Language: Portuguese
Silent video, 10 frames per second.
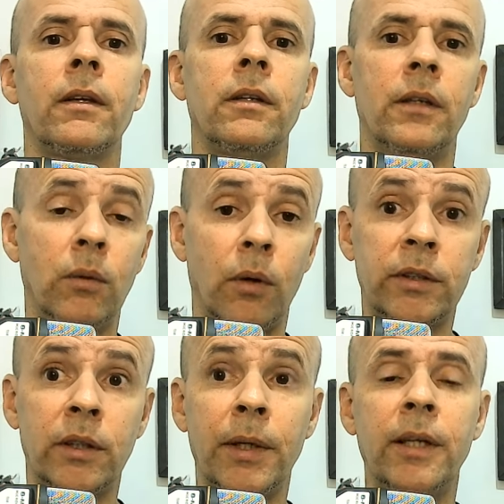E nós
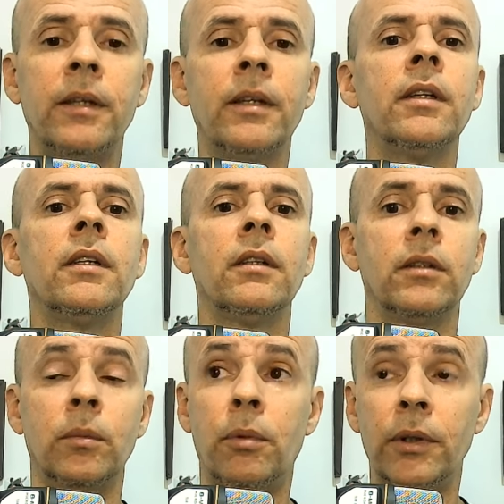também
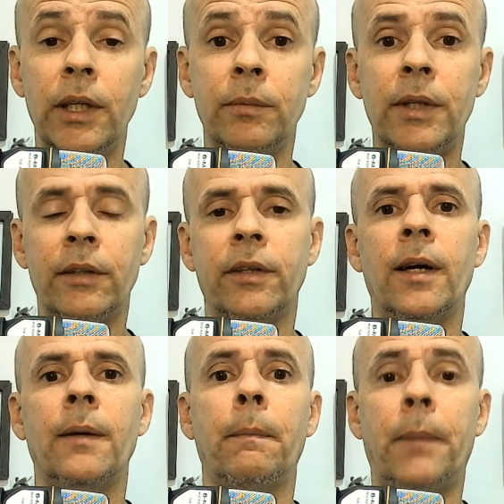não podemos
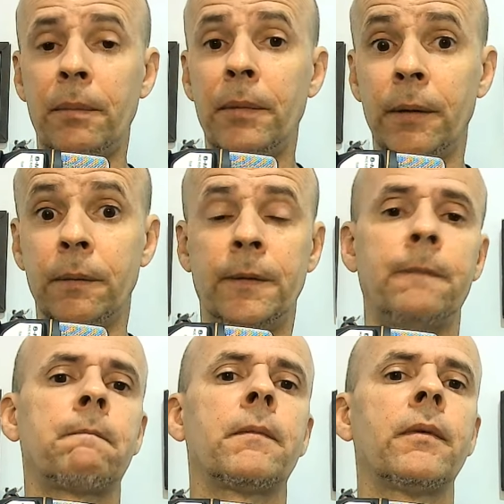deixar para menos, né?
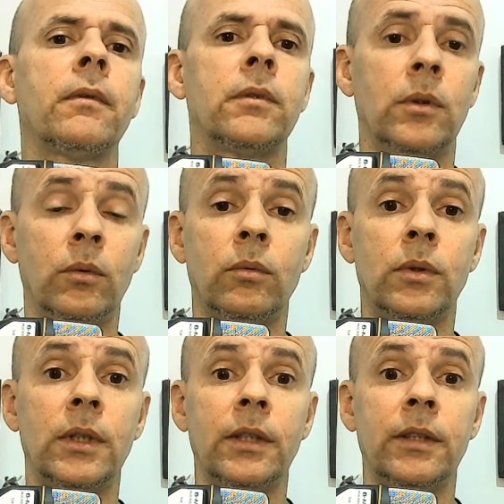Então,
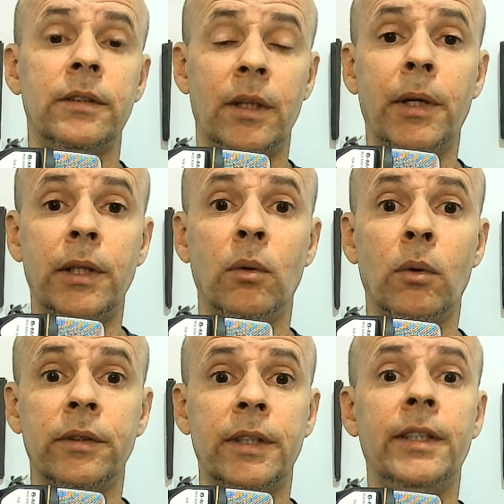sem mais
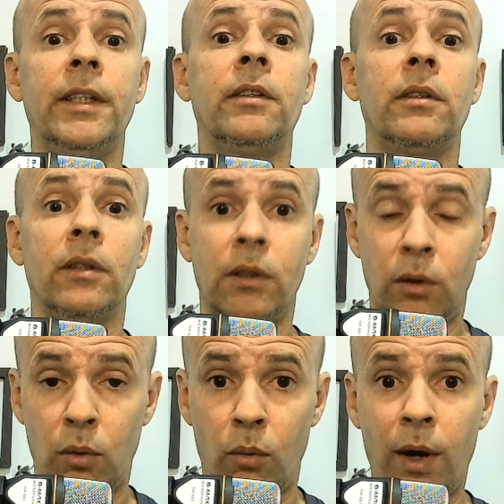delongas aí, gente.
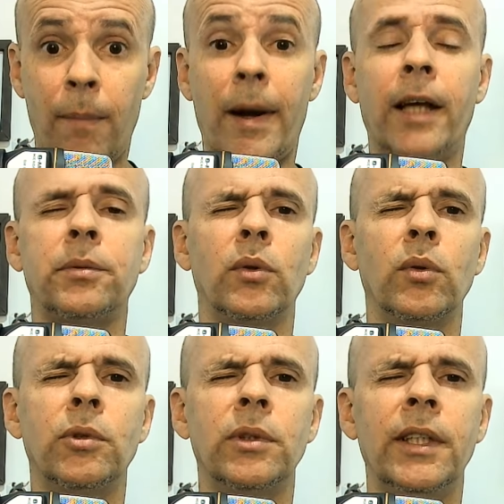Um abraço a todo
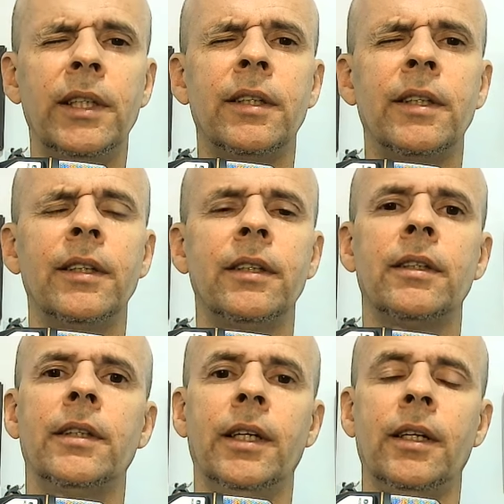mundo aí,
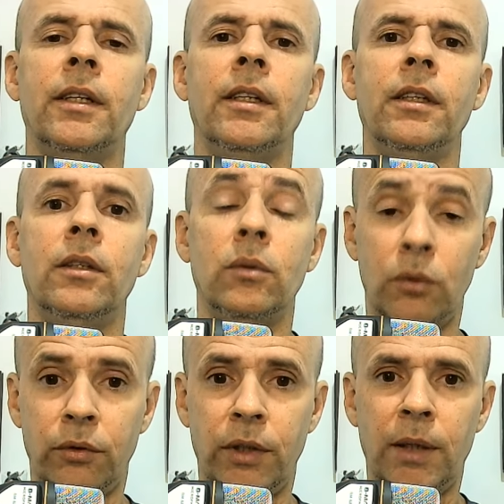tá?
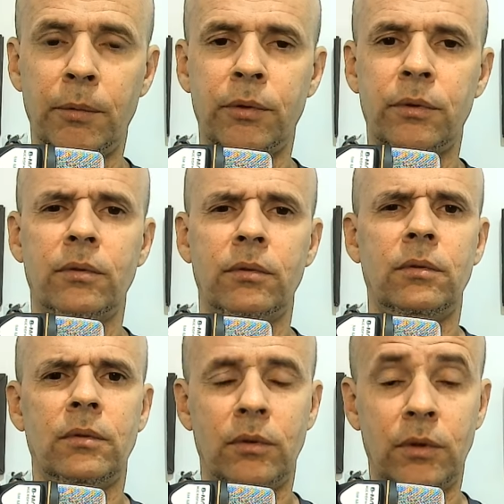Nos vemos
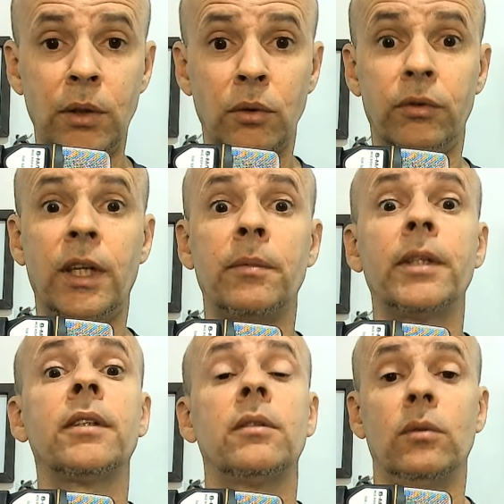e nos vemos,
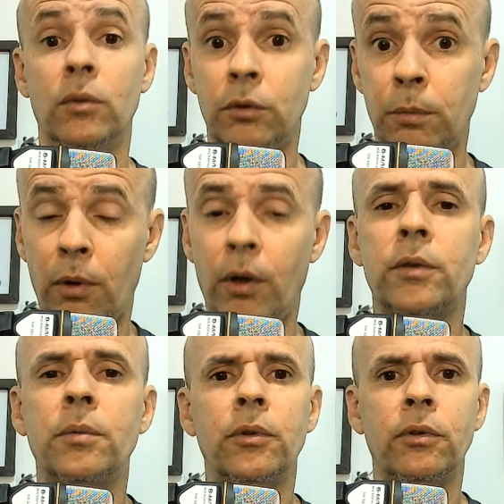né? Nos
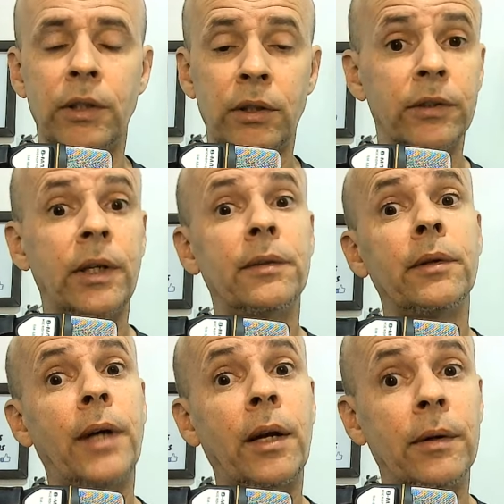próximos vídeos. Se você não é
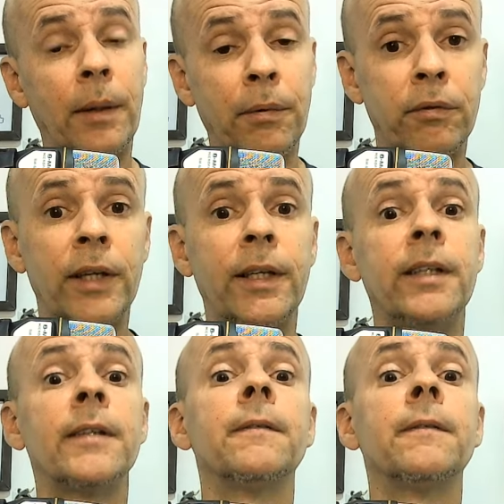inscrito no canal, aproveita aí, né?